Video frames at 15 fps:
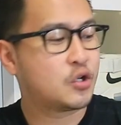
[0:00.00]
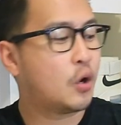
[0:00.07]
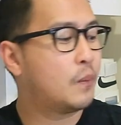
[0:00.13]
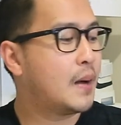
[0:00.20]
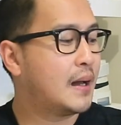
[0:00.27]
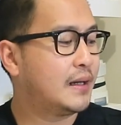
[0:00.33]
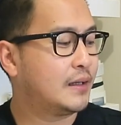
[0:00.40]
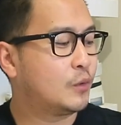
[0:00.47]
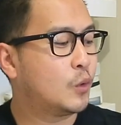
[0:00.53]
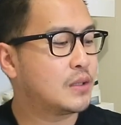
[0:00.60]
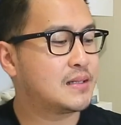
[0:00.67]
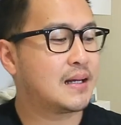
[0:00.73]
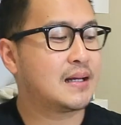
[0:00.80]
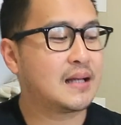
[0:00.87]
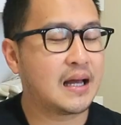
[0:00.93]
coba nih
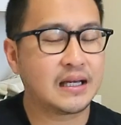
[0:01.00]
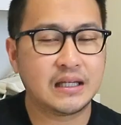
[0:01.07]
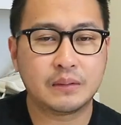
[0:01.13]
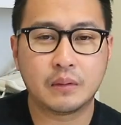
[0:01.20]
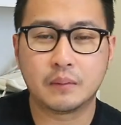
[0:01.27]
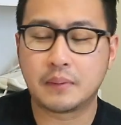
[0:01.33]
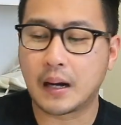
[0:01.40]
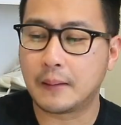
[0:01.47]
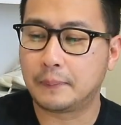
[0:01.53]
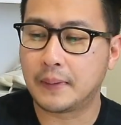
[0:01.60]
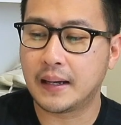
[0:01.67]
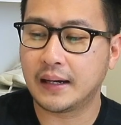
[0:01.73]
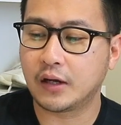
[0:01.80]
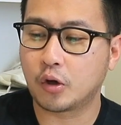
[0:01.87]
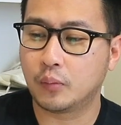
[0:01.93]
gue cari lagi
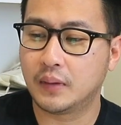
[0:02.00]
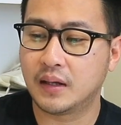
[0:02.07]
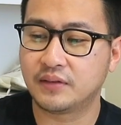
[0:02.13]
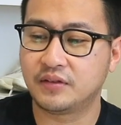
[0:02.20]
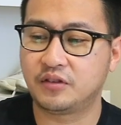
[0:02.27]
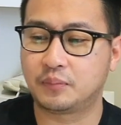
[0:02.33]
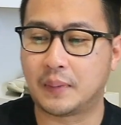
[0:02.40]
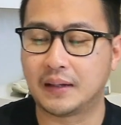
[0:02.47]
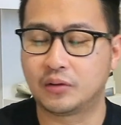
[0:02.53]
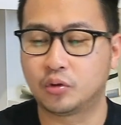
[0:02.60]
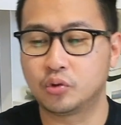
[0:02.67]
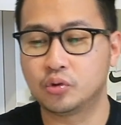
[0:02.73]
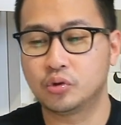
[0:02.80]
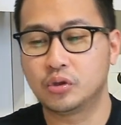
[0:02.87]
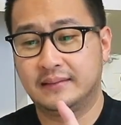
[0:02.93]
beberapa rekomendasi
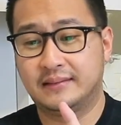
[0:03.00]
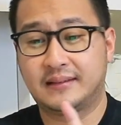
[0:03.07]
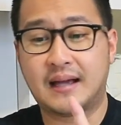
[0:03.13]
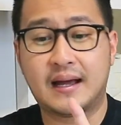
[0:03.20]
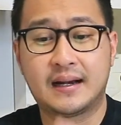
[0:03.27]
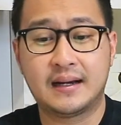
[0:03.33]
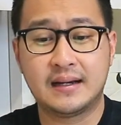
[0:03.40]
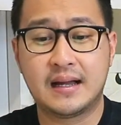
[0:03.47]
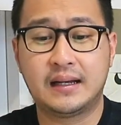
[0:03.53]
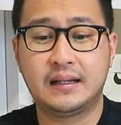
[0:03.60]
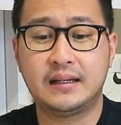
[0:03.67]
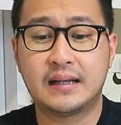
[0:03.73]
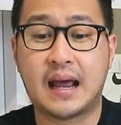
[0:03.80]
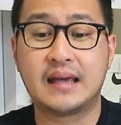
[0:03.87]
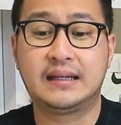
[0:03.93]
sepatu sekarang
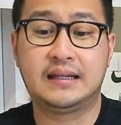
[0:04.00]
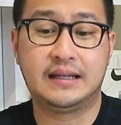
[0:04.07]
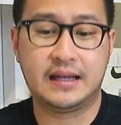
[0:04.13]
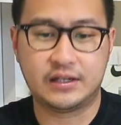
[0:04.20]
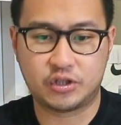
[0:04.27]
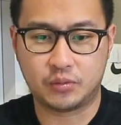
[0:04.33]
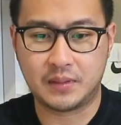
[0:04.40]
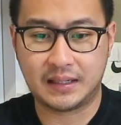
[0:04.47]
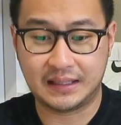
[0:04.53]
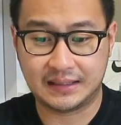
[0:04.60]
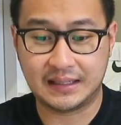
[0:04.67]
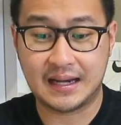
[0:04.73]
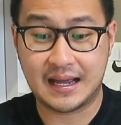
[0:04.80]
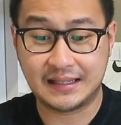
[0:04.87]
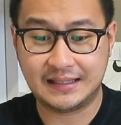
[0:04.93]
dari Nike deh. Coba
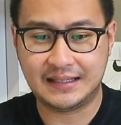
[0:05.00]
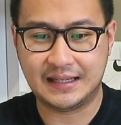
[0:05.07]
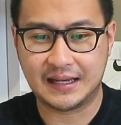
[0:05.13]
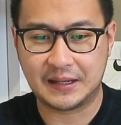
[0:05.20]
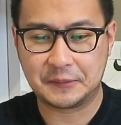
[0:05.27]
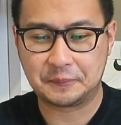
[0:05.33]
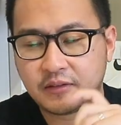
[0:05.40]
kita Nike ya.